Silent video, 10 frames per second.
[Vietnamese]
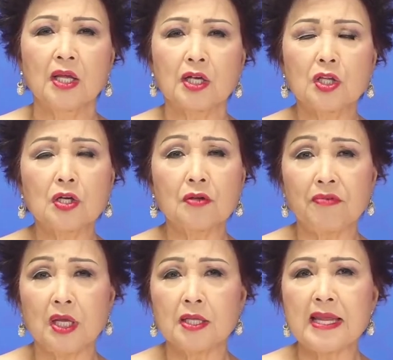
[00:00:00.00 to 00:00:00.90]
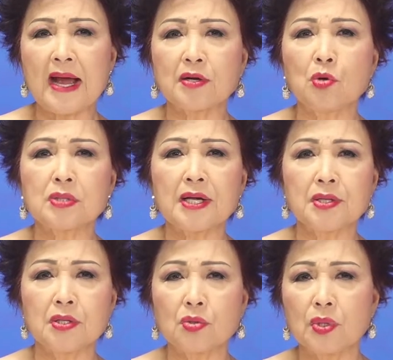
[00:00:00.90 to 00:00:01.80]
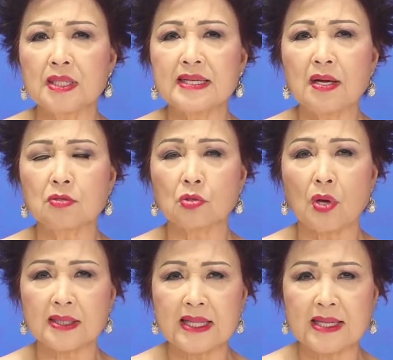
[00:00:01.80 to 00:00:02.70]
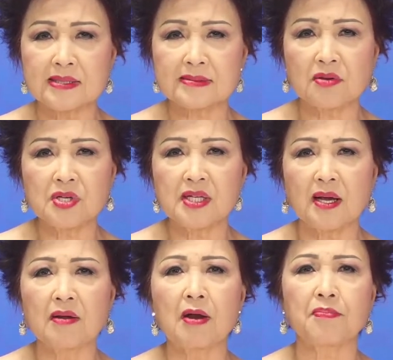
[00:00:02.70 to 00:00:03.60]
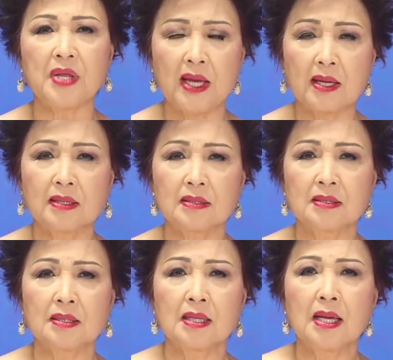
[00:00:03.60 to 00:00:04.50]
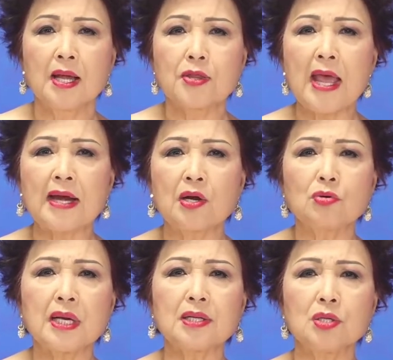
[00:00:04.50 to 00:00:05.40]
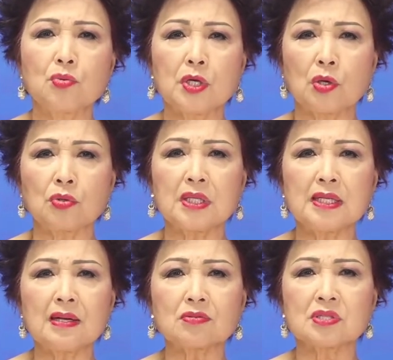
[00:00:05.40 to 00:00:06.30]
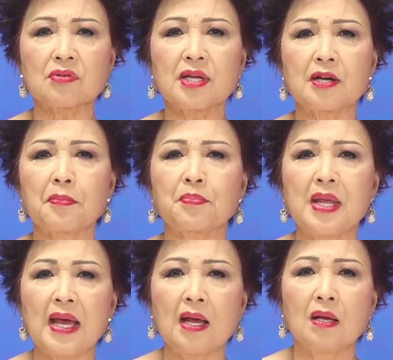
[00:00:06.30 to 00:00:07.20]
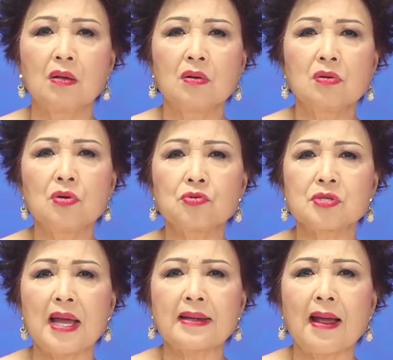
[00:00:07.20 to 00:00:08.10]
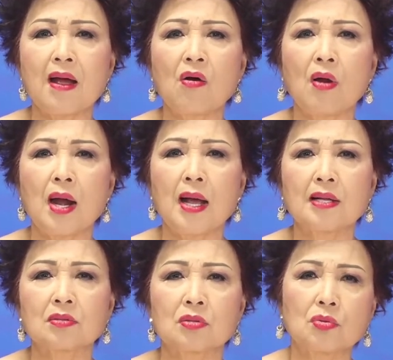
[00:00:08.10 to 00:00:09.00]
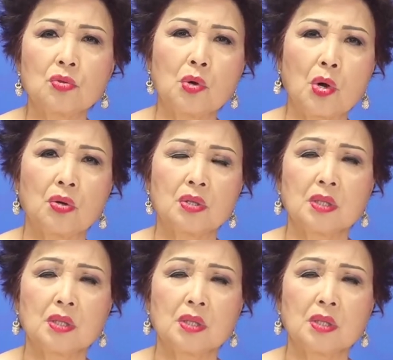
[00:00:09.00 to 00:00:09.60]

Kính thưa quý vị, nhà đấu tranh nữ quyền ra hầu tòa tại Saudi Arabia nhà đấu tranh nữ quyền nổi tiếng gốc Saudi Arabia Lujan al-Hallour,